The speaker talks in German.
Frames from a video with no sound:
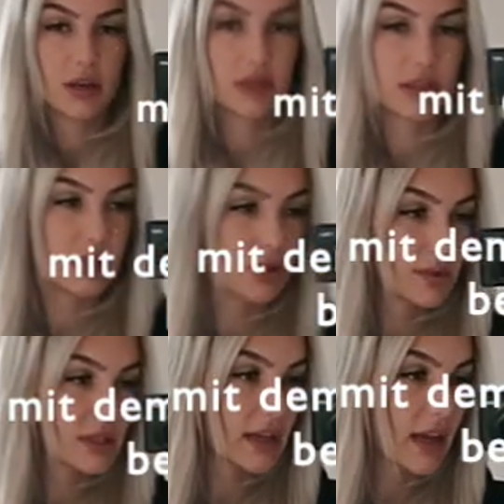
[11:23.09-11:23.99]
Ist hier so ein
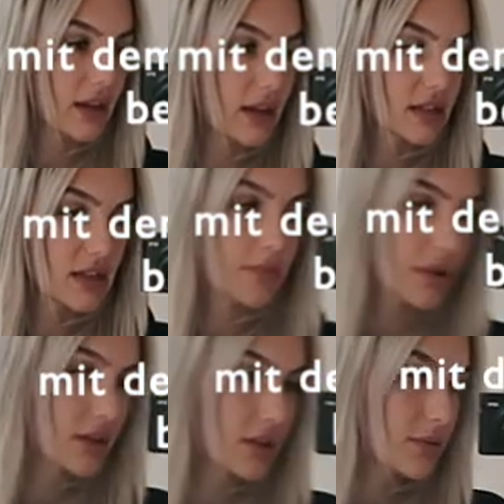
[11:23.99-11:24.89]
bisschen enger. Das haben
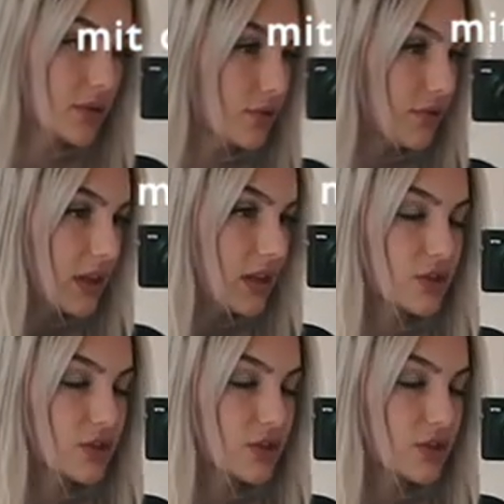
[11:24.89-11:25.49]
ja nicht mehr so viele